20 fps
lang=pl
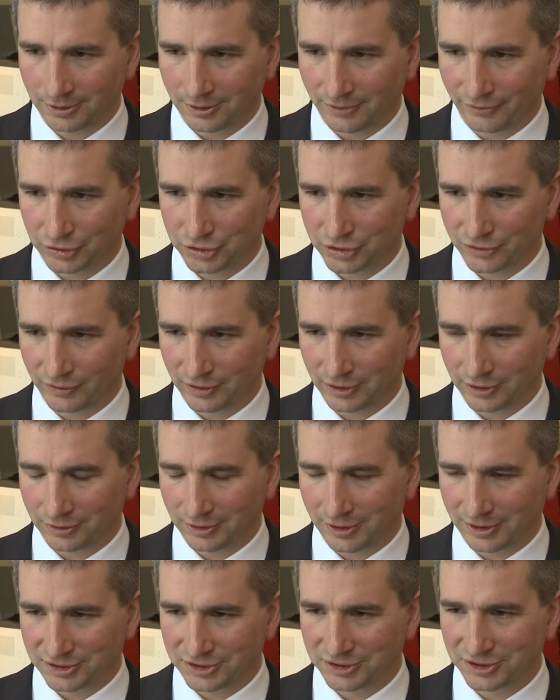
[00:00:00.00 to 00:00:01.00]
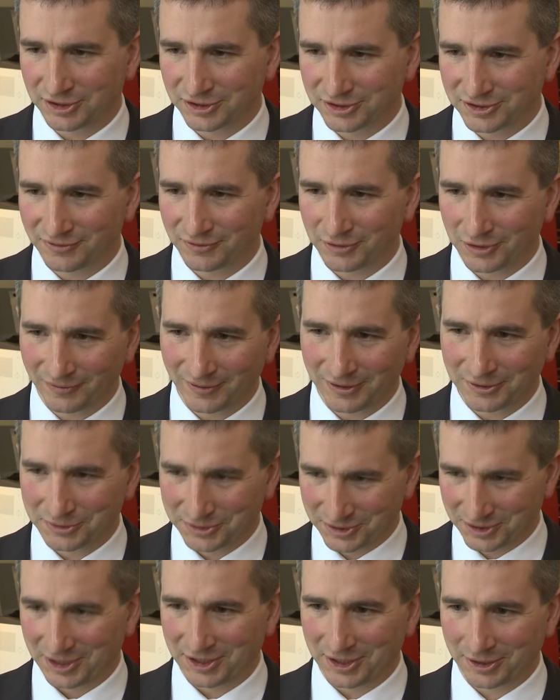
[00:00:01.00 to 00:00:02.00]
a właściwie na zintensyfikowaniu
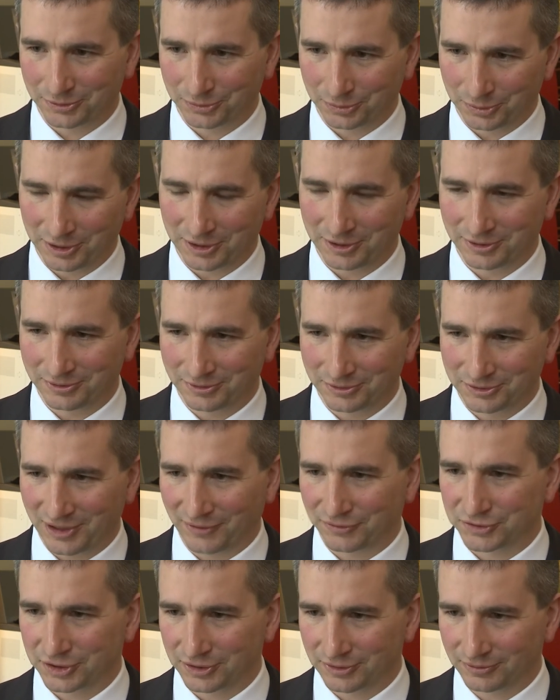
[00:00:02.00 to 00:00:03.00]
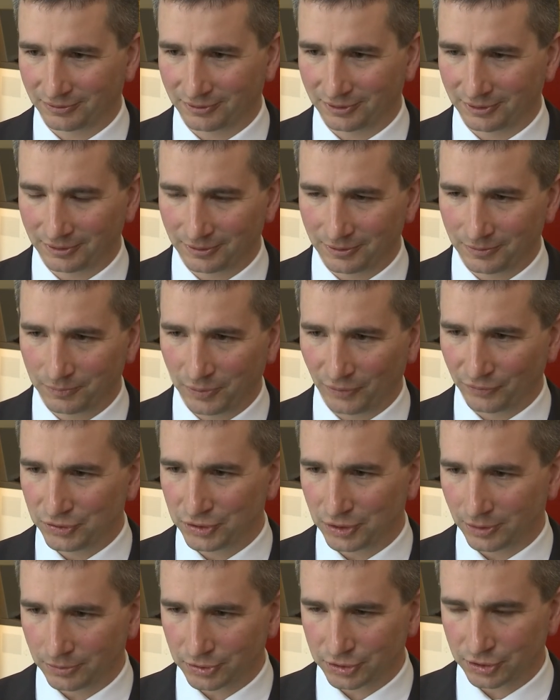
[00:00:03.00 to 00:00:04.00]
zadania, które no zawsze
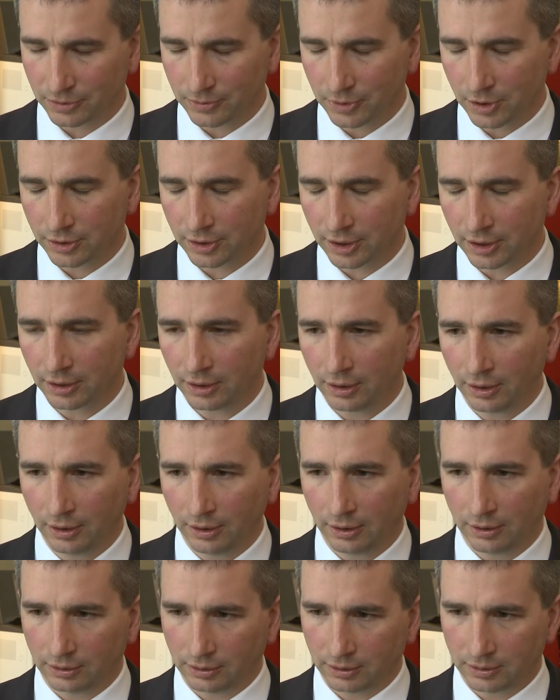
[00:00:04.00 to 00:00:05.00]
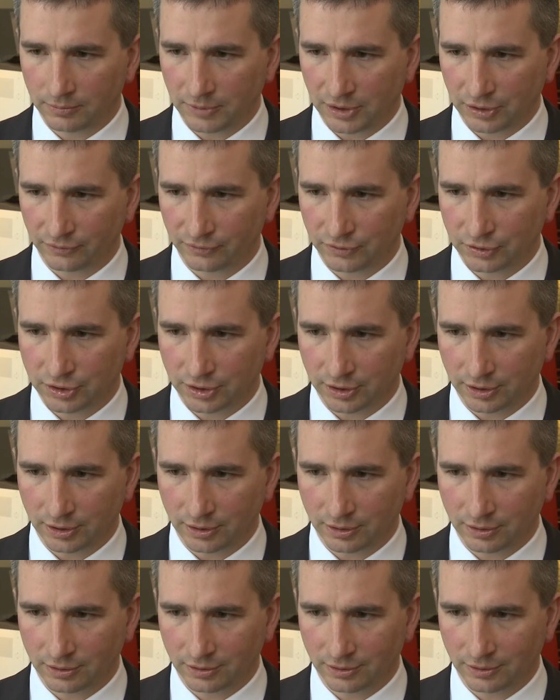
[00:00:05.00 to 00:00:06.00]
powinno być robione,
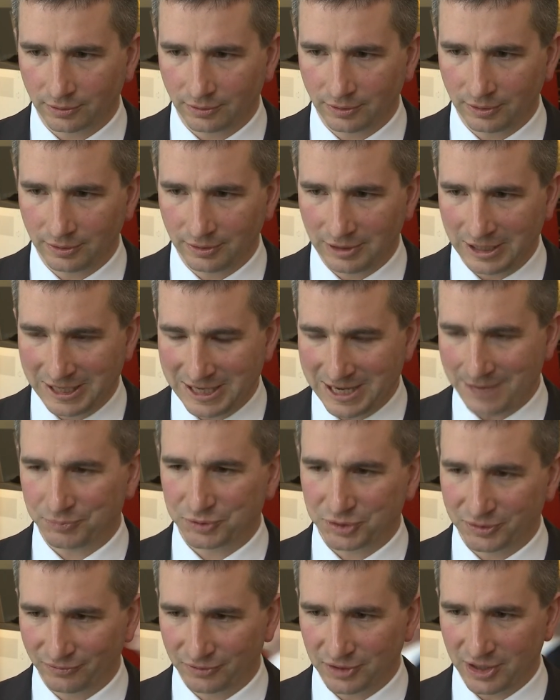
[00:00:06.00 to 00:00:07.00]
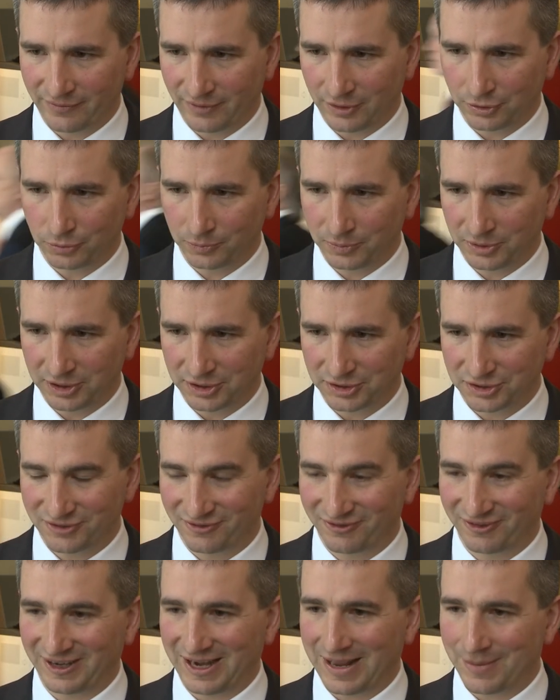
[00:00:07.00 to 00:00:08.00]
mianowicie lepszym wydawaniu
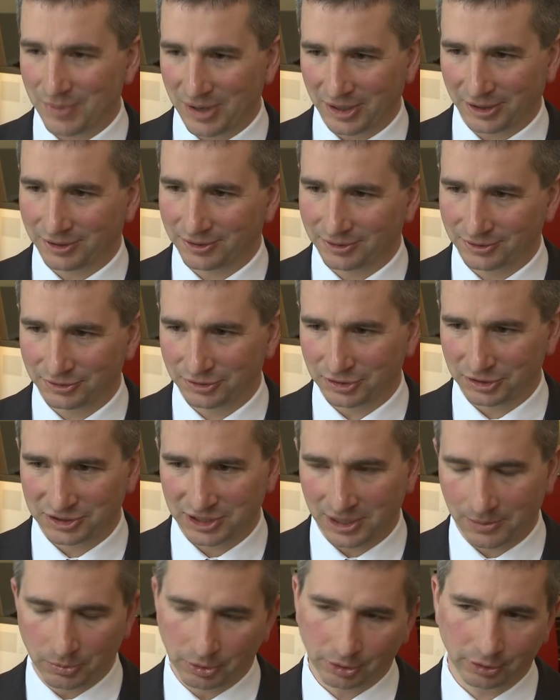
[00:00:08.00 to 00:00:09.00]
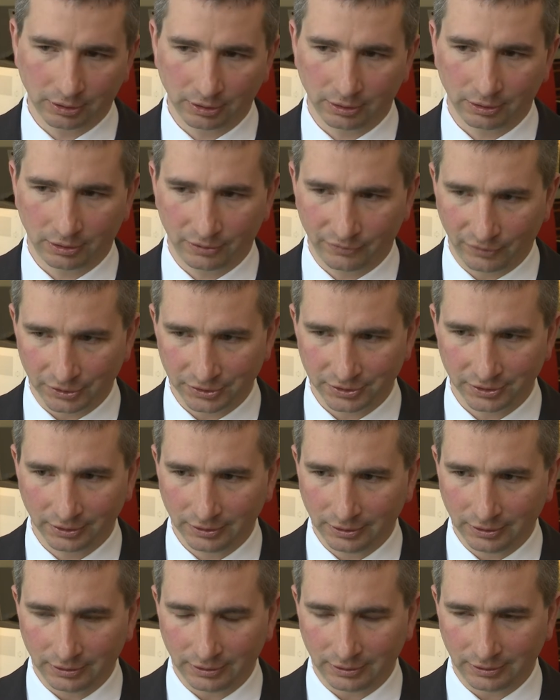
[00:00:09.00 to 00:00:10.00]
pieniędzy w ramach tych samych kwot.
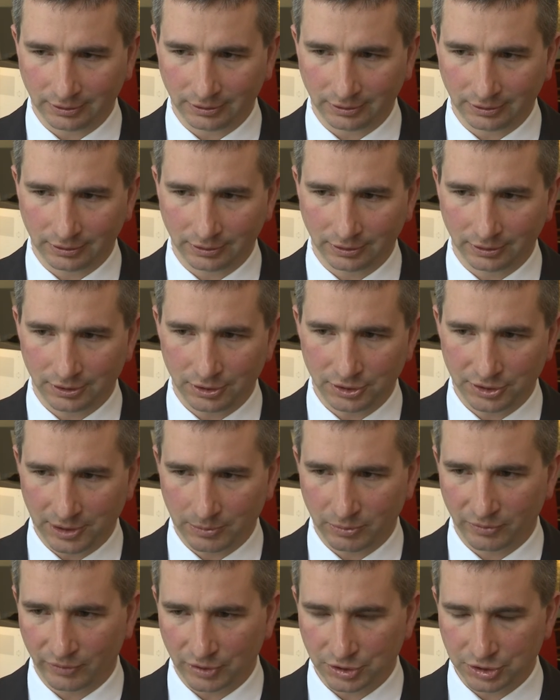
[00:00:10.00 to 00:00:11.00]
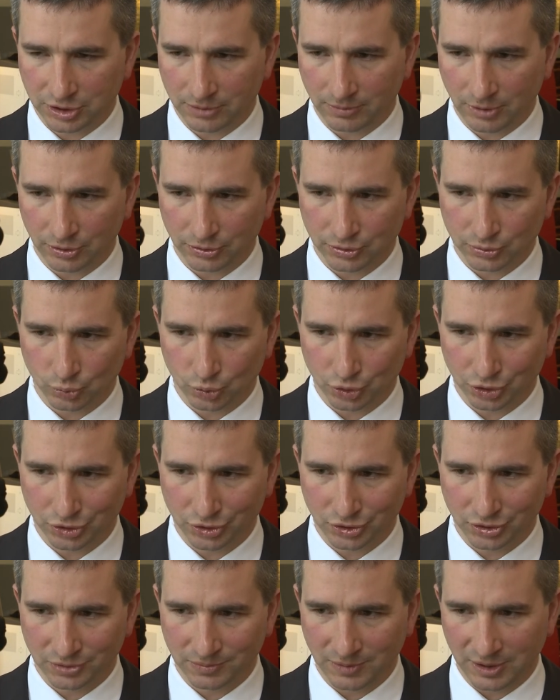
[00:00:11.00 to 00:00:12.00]
I temu właśnie mają
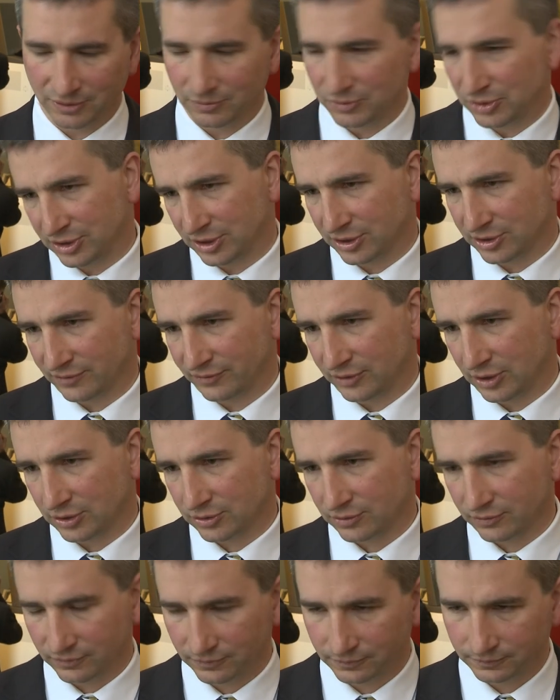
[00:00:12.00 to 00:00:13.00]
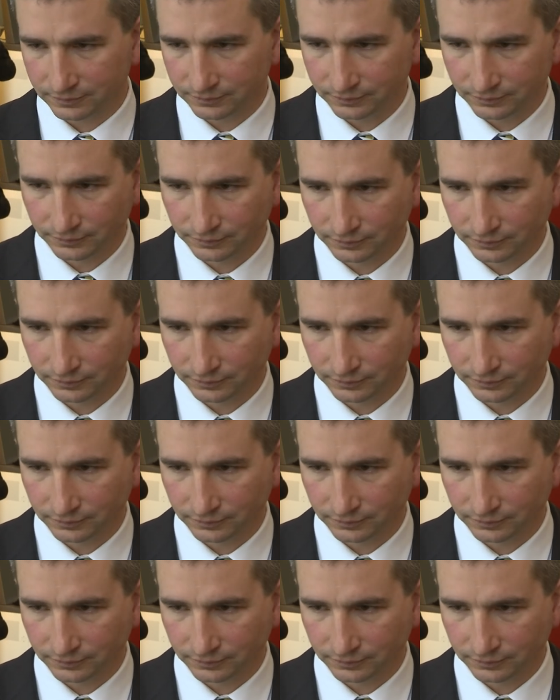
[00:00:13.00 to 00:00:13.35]
służyć zmiany ministerstwa Finansów.